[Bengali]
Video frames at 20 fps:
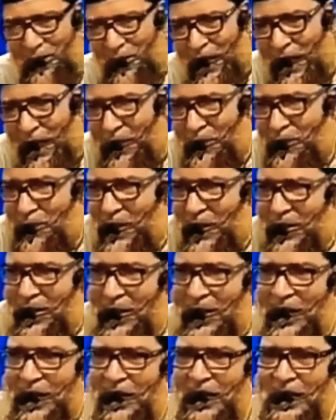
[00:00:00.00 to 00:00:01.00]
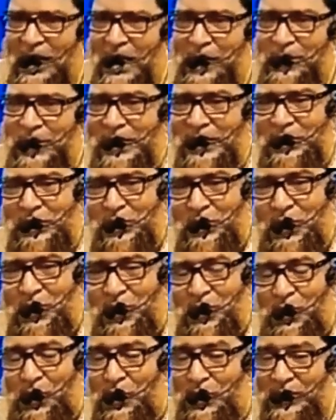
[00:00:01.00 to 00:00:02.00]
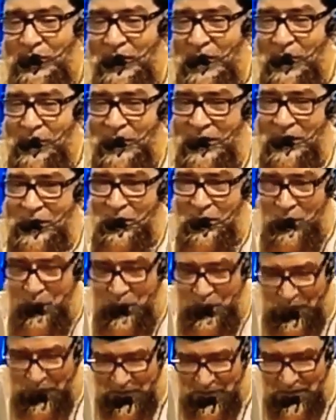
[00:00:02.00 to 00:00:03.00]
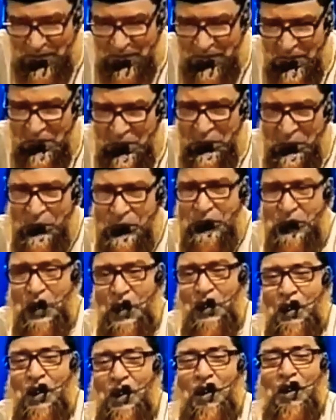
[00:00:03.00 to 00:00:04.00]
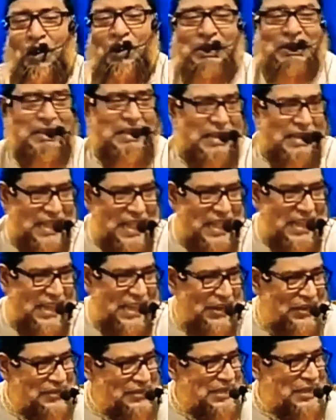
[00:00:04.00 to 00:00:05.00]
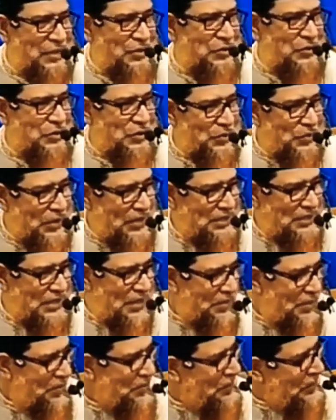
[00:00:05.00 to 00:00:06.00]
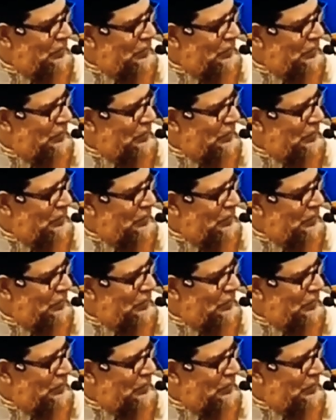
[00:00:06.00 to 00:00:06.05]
ফালাম্মার আ কামিসু কুদ্দামিন দুবুর যখন দেখা গেল যে ইউসুফের জামা